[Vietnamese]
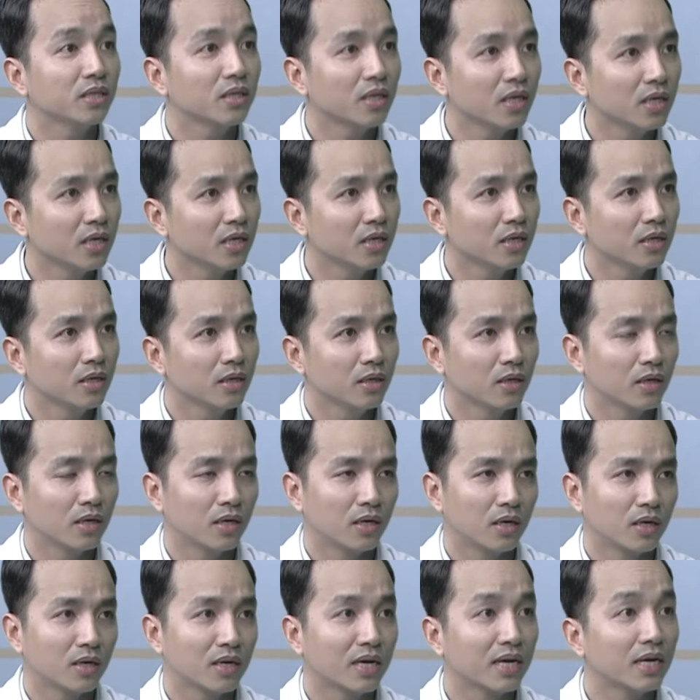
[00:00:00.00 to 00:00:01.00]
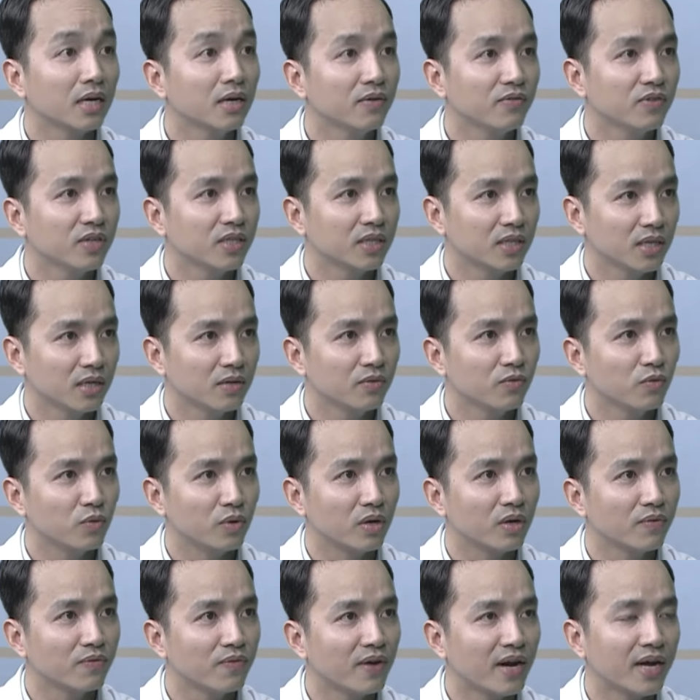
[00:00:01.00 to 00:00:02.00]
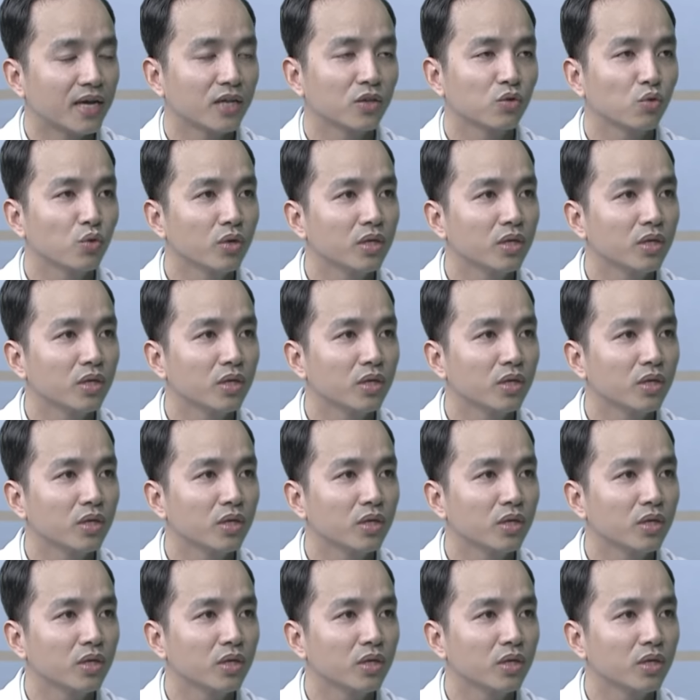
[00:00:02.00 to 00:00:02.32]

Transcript: CT ờ, cắt lớp vi tính vùng khớp vai.